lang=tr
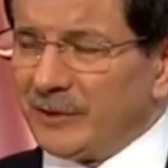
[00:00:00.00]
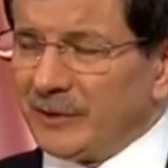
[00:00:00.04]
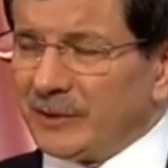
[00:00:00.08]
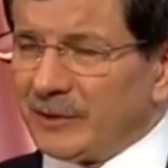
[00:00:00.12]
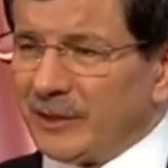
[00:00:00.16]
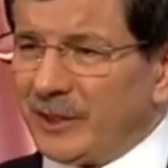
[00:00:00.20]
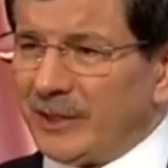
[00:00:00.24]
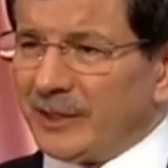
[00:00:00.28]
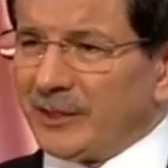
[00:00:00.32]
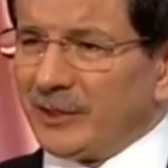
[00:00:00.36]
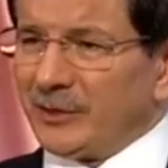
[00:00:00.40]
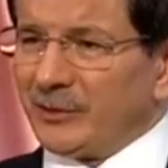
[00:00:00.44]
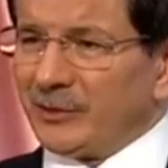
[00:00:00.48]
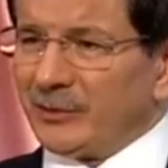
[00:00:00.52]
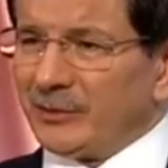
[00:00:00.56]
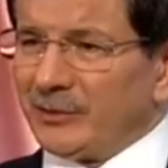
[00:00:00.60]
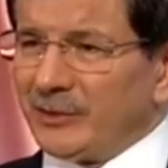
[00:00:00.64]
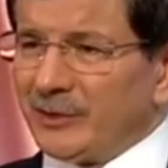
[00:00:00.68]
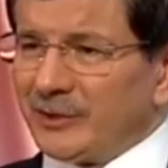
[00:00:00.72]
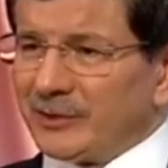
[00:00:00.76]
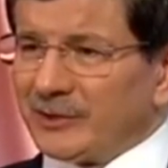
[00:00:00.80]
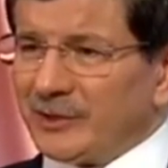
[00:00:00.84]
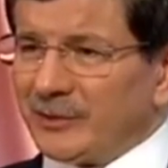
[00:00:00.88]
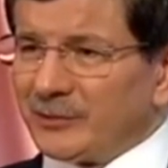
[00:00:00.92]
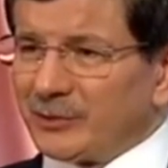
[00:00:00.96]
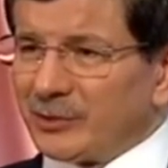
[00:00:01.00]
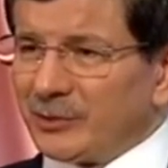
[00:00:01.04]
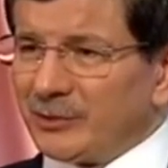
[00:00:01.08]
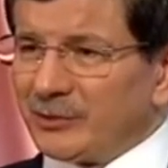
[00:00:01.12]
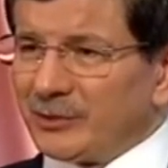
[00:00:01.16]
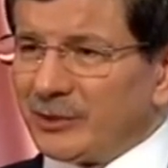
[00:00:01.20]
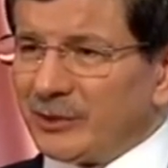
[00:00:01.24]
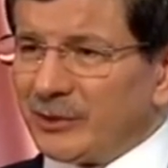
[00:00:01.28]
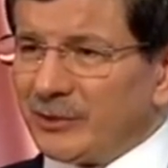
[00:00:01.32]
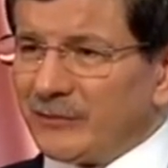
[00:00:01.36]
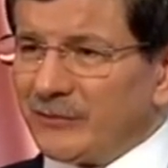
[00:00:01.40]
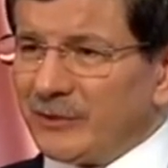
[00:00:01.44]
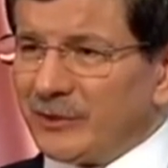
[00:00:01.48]
Tarihin önünde hesap
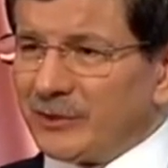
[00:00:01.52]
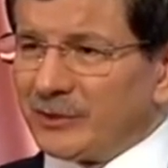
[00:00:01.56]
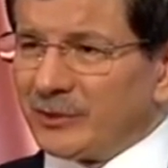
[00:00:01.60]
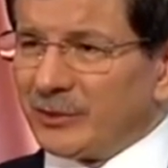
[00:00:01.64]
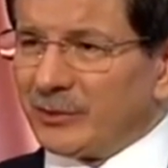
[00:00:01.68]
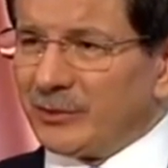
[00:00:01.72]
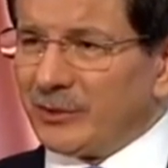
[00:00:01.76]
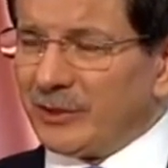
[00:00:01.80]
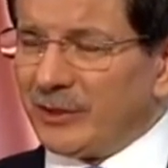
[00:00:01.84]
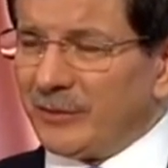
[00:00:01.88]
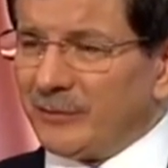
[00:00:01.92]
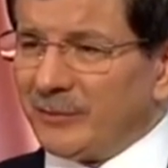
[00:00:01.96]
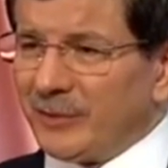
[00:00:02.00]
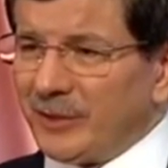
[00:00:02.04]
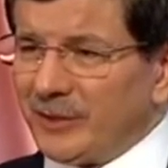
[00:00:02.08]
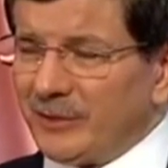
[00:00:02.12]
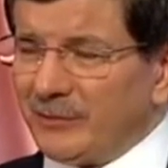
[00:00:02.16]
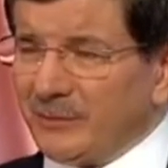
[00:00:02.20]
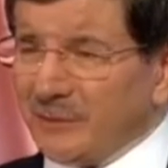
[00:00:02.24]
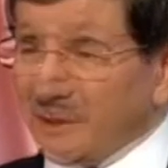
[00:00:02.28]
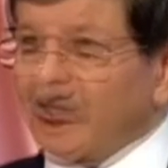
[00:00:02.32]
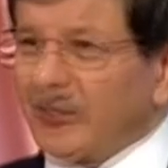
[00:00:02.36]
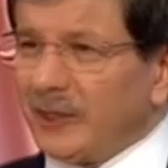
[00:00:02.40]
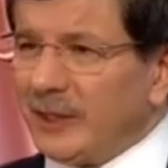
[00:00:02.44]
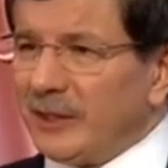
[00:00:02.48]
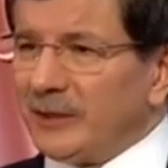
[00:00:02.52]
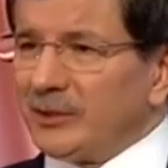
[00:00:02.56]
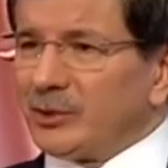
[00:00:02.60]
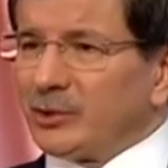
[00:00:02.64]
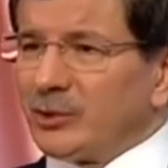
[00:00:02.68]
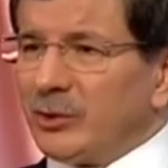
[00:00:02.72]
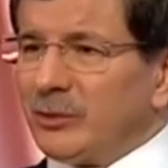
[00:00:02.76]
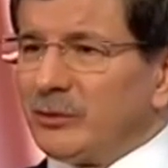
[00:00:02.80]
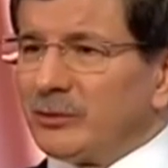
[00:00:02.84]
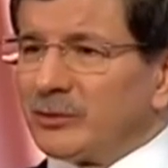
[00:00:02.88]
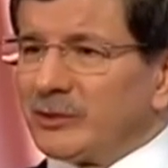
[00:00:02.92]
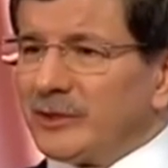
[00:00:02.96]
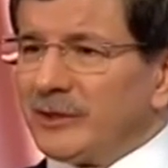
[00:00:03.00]
soracak, verecek olan benim. Yanlış
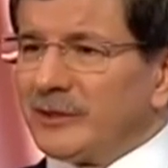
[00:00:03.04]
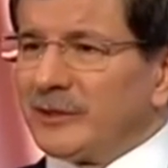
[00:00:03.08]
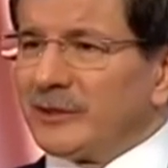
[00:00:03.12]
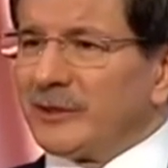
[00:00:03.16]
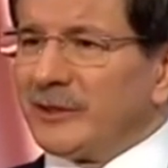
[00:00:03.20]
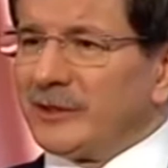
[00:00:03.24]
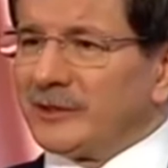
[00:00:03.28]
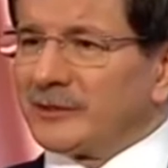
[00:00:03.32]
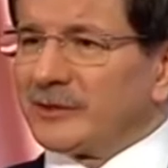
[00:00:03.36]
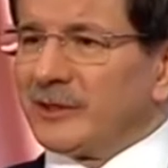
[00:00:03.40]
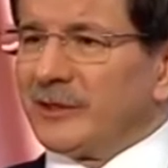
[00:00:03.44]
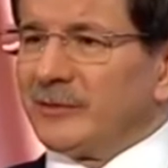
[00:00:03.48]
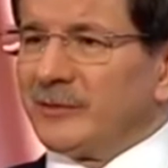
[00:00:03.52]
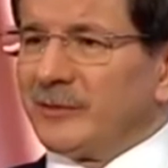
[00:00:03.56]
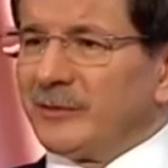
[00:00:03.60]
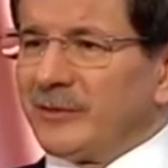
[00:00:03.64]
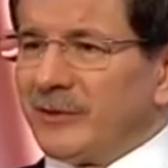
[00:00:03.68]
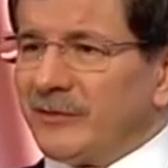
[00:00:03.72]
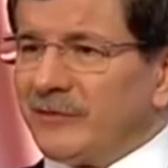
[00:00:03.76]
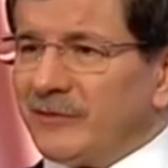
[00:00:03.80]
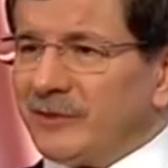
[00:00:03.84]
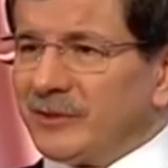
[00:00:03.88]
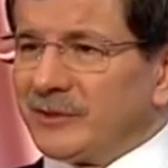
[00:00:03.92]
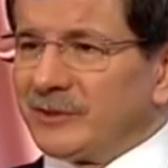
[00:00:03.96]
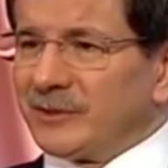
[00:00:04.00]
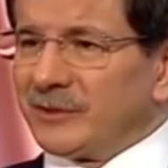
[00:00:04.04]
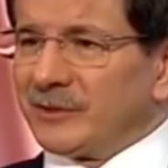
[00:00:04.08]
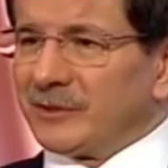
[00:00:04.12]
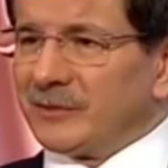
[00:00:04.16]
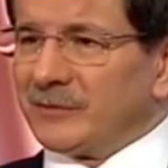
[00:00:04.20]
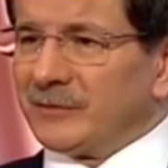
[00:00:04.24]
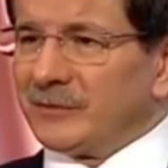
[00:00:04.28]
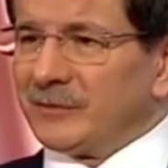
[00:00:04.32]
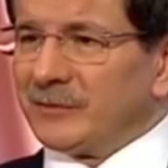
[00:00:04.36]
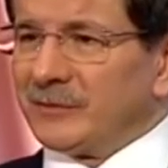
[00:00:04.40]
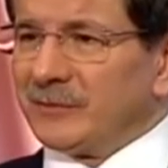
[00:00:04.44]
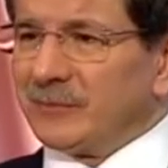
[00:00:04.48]
olsaydı da hesabı ben verecektim.